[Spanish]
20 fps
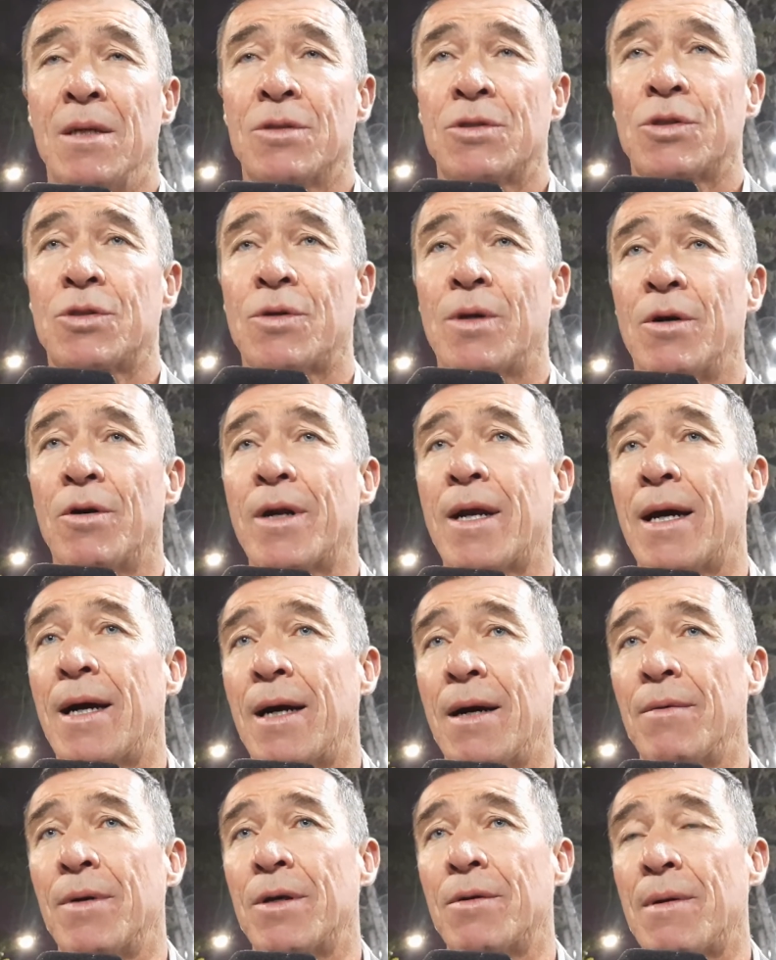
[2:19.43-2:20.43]
Nosotros
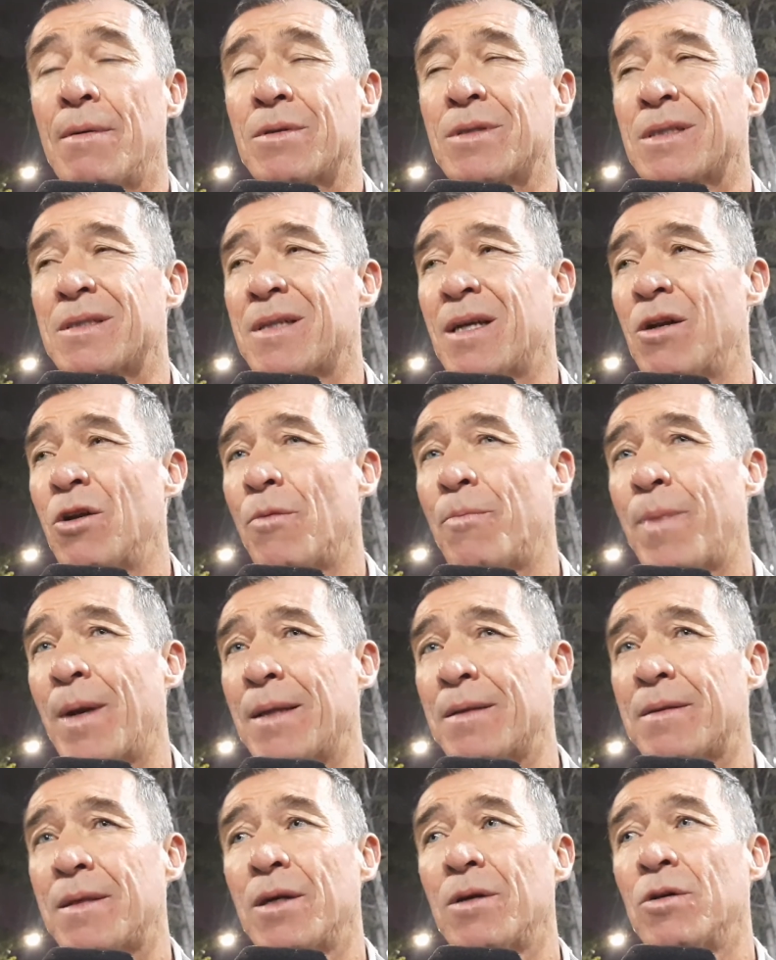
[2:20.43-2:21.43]
ahora, bueno, vamos a hacer los
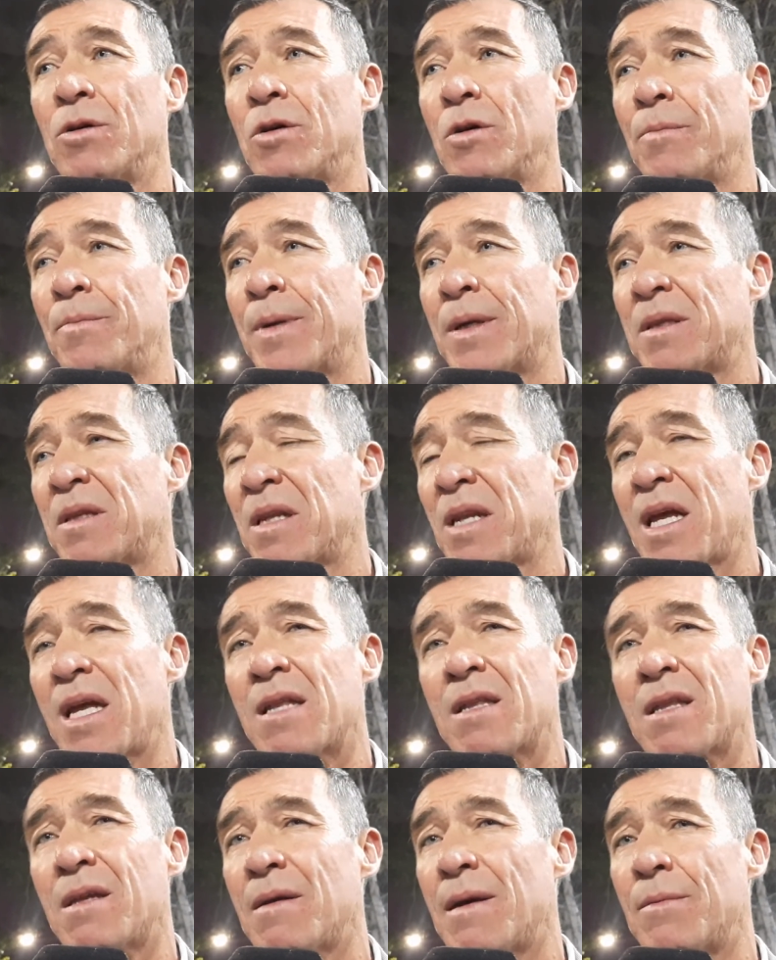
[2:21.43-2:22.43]
planteos
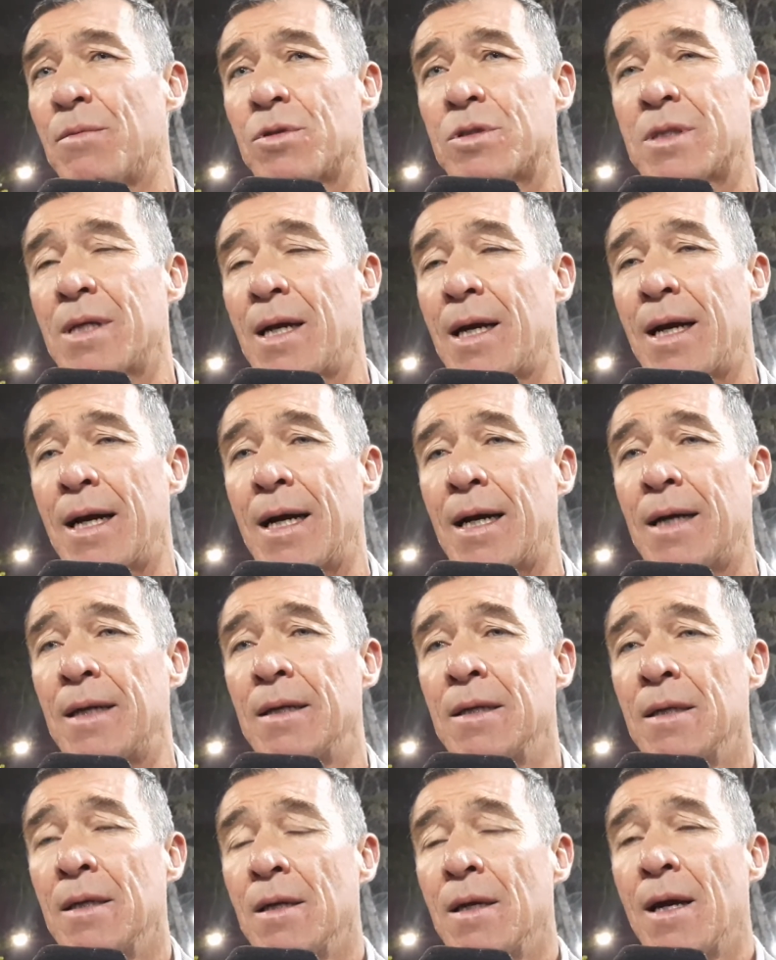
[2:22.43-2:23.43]
pertinentes y vamos a,
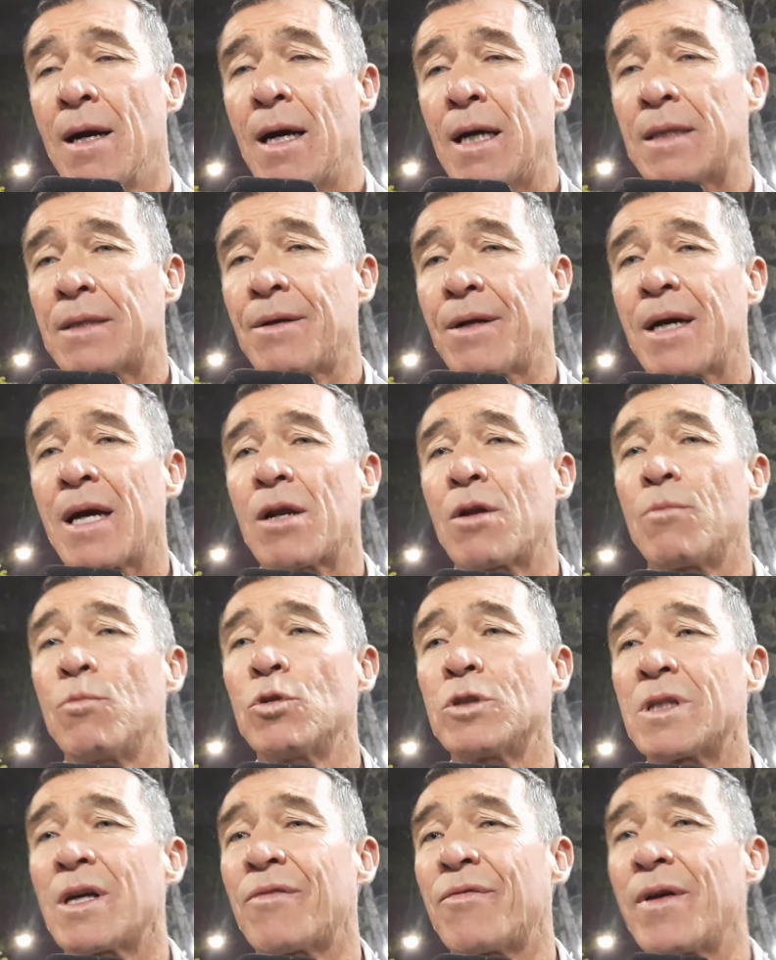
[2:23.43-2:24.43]
trabajar con
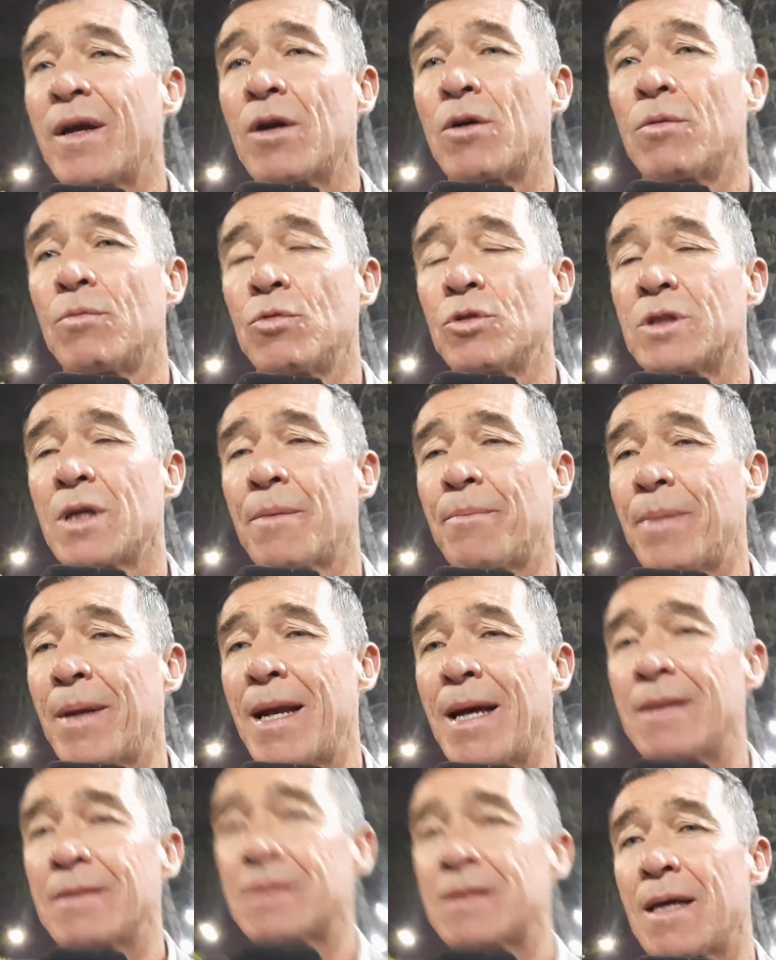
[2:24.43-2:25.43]
mucha fe, con mucha
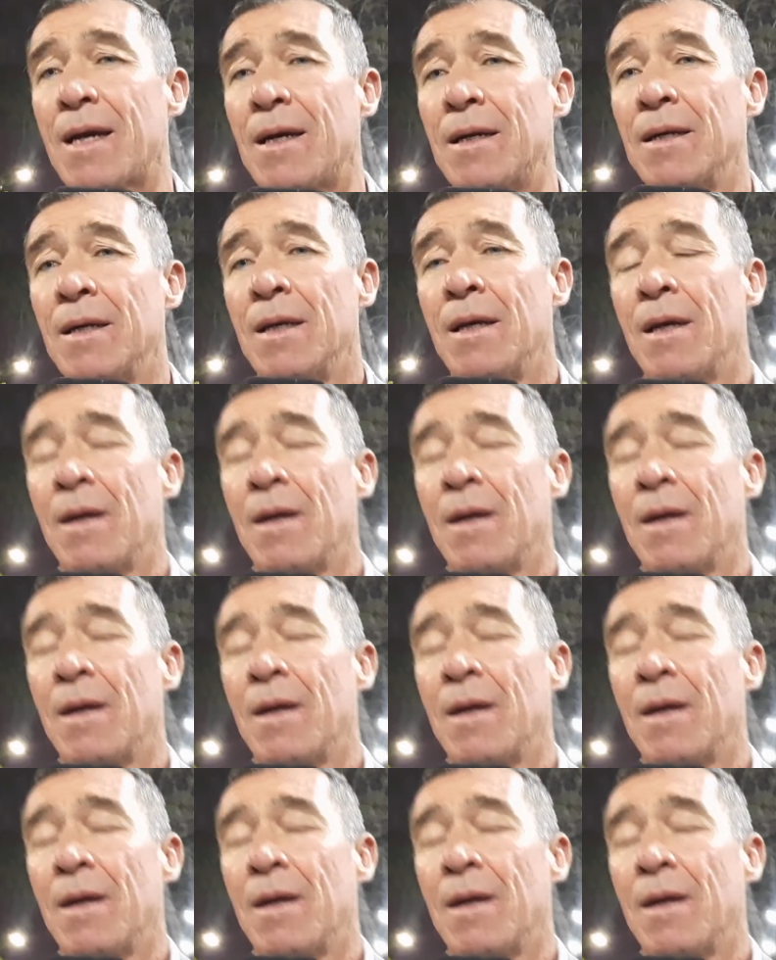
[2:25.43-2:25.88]
esperanza.